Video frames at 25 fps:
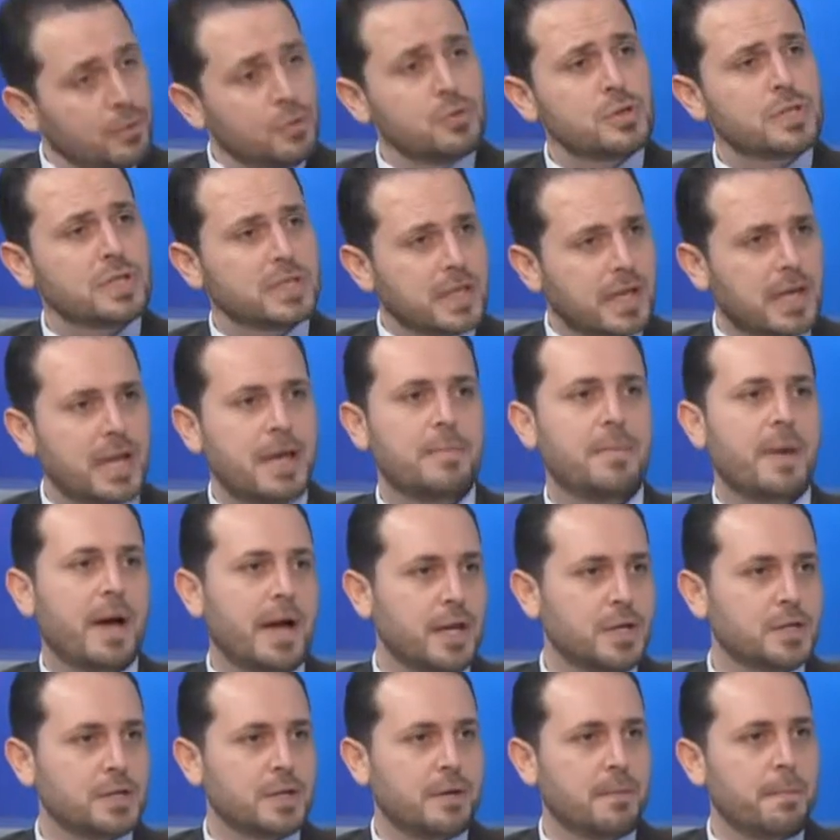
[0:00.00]
يوجد غلاء
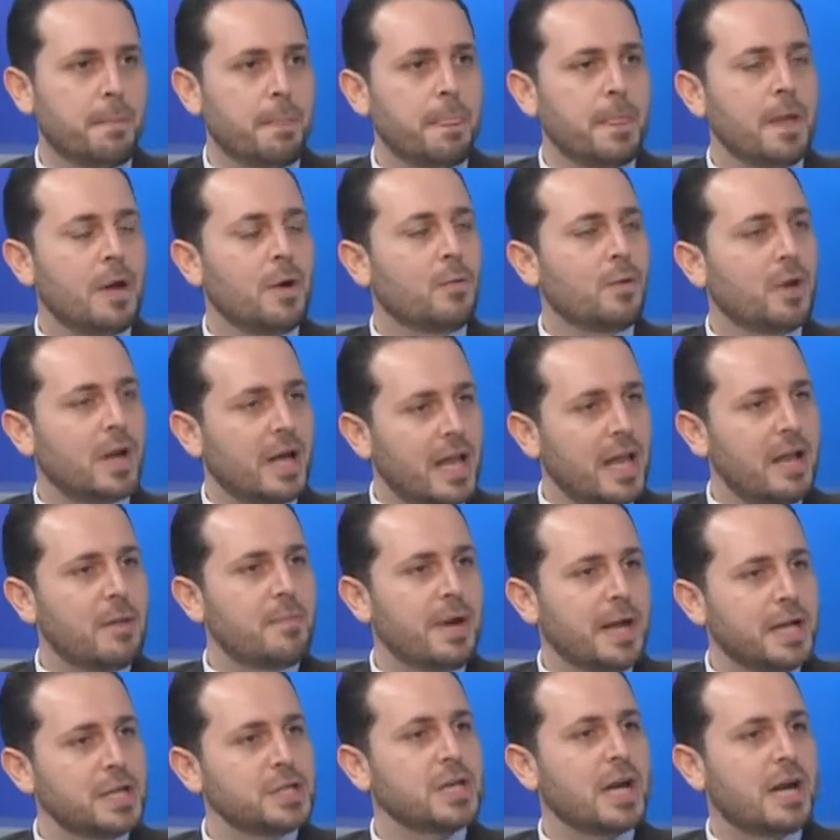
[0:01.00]
معيشه والغلاء
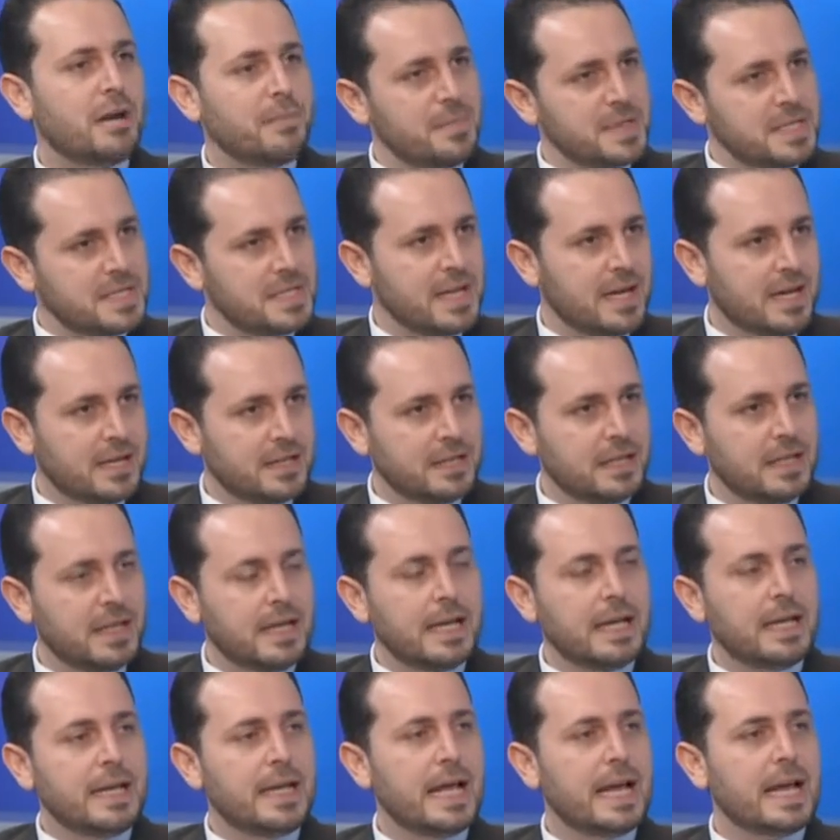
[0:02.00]
المعيشه عم يزداد
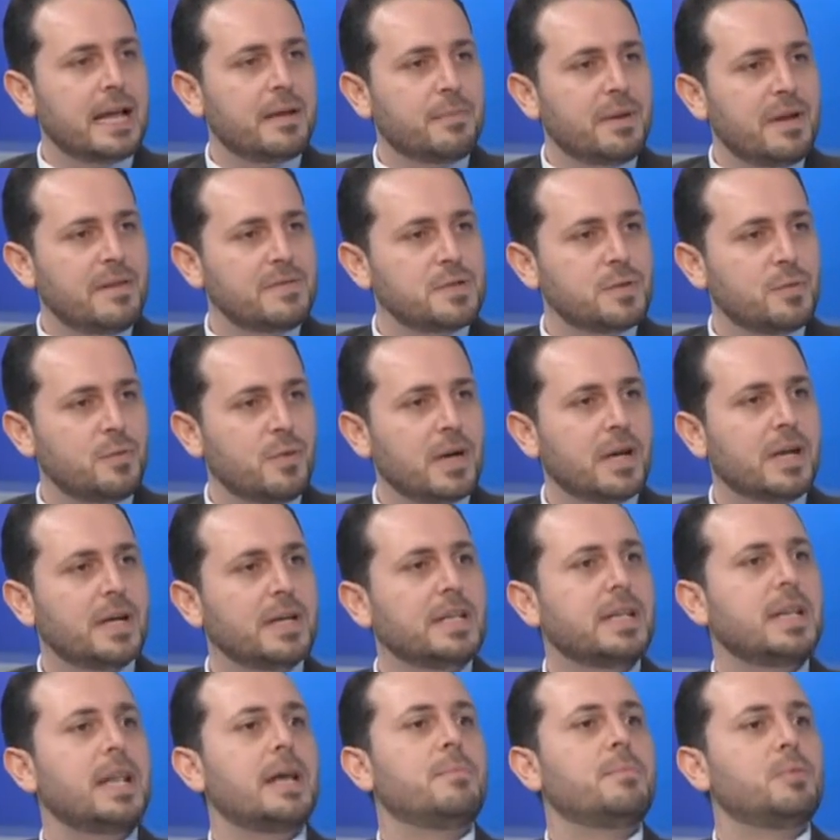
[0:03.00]
لكن بنفس
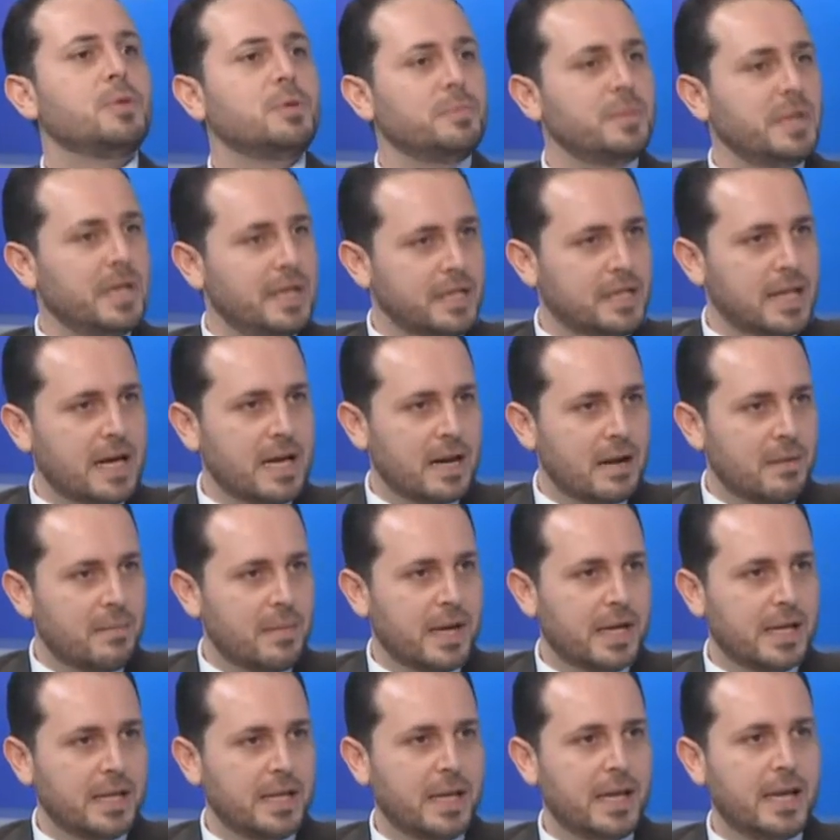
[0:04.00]
الوقت لابد من اداره
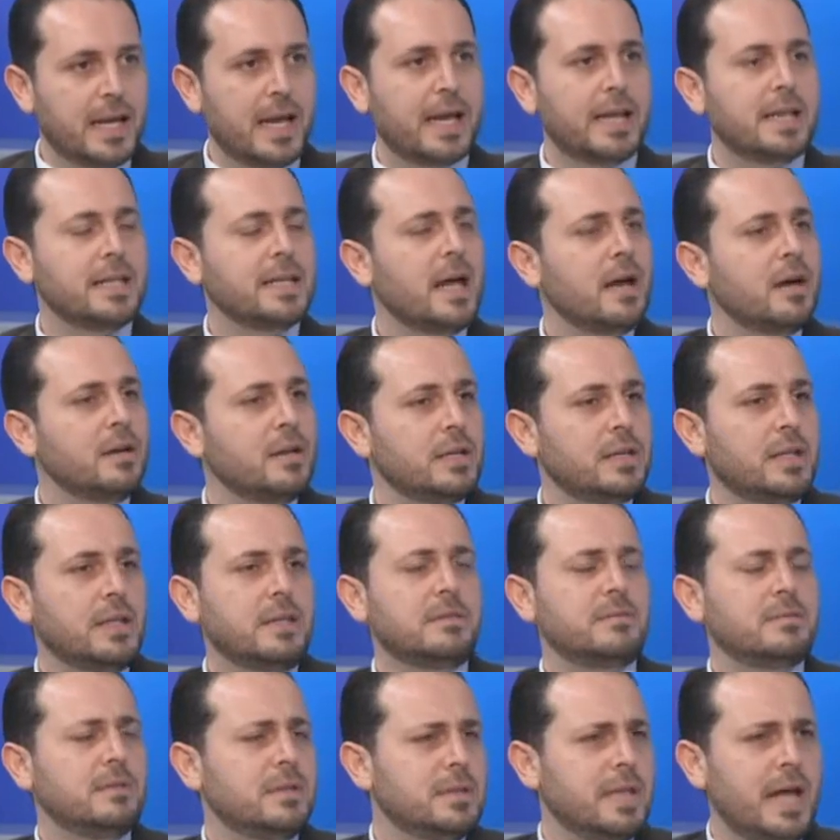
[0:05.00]
ماليه يعني دعنا
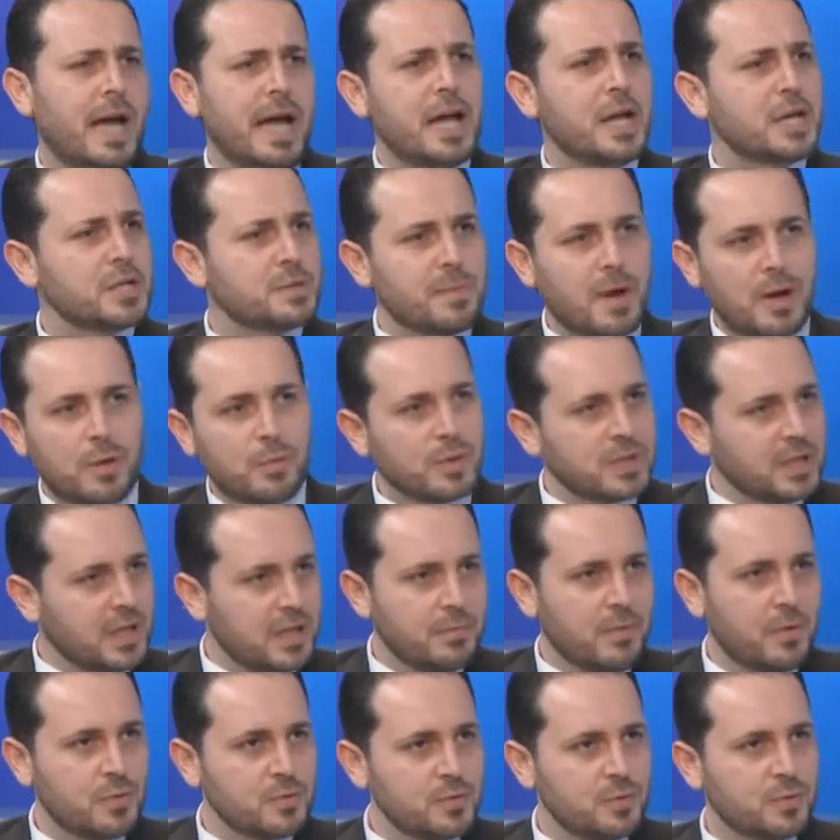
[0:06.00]
نتعايش مع الوضع
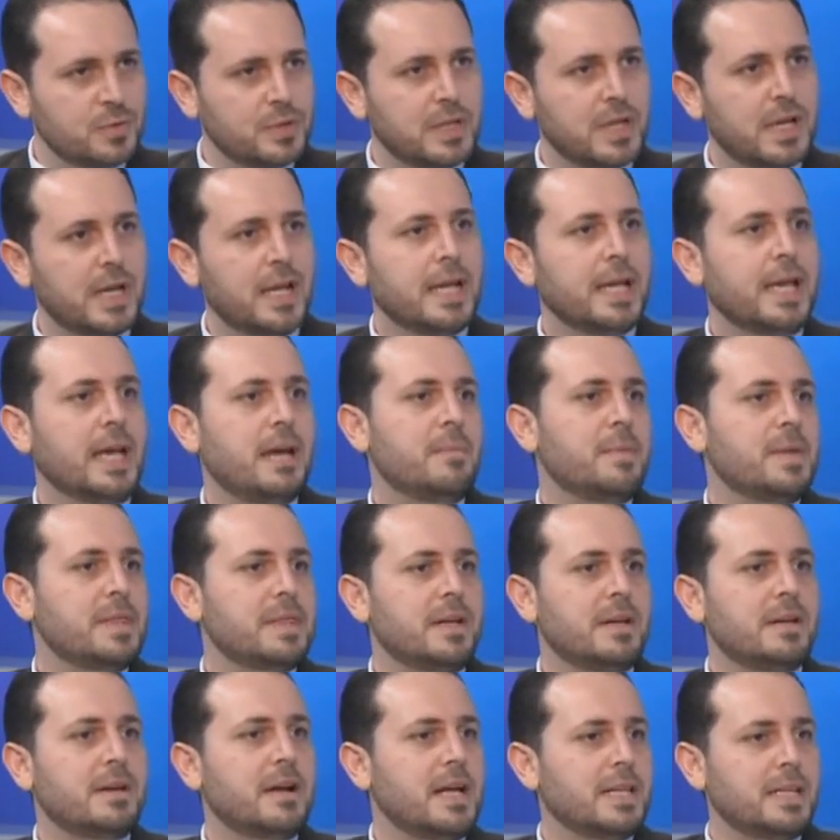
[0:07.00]
الموجود يعني
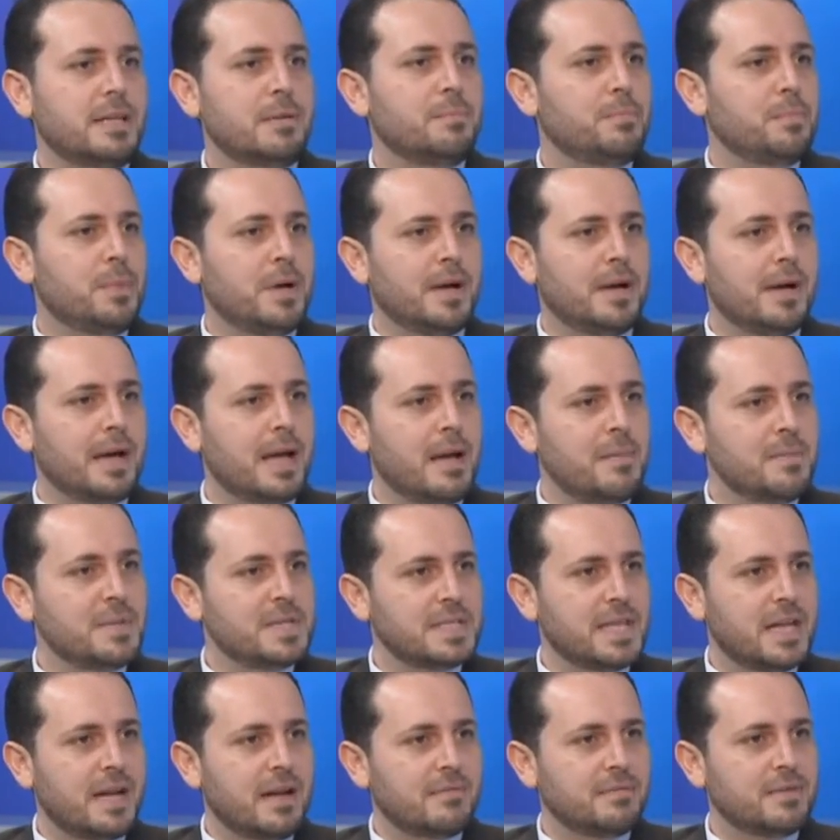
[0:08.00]
مثلا راتب
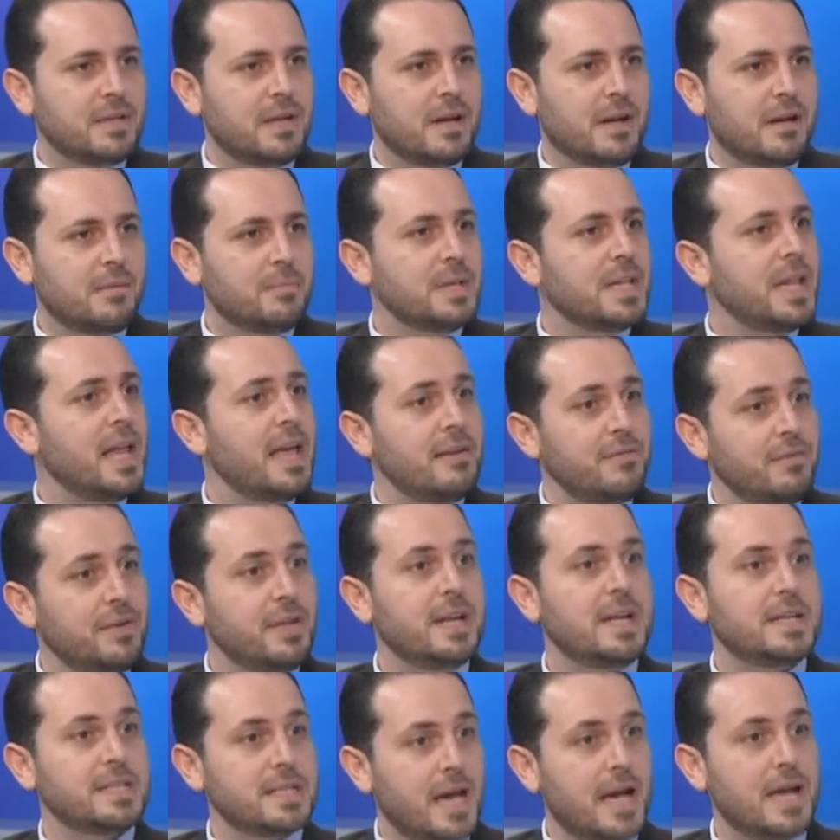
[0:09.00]
5000 آه، درهم بتلاقي في
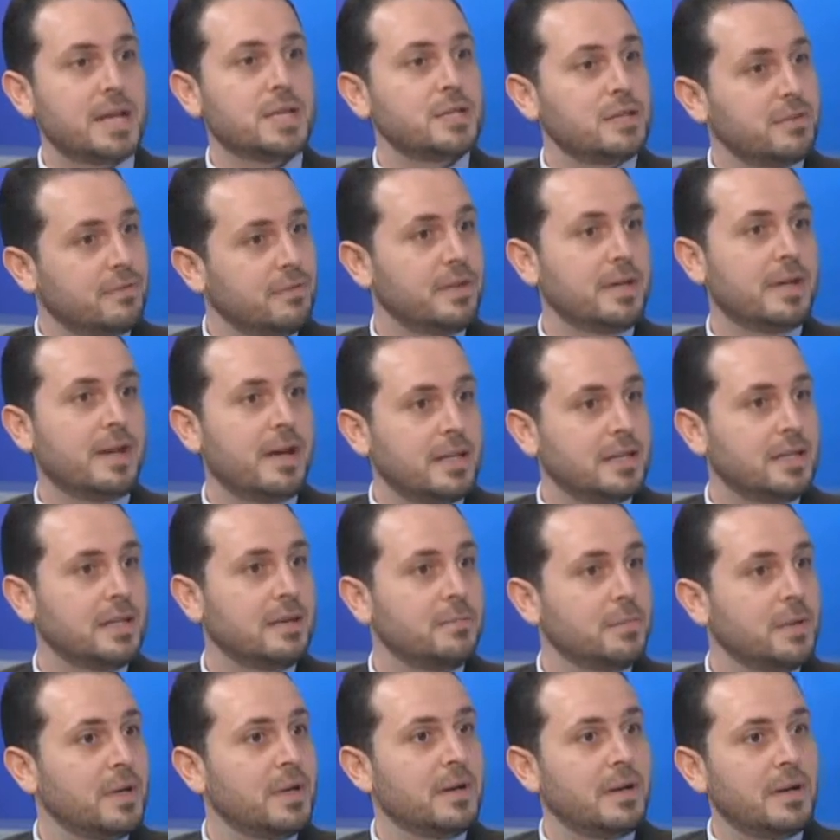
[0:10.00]
ناس عايشه في راتب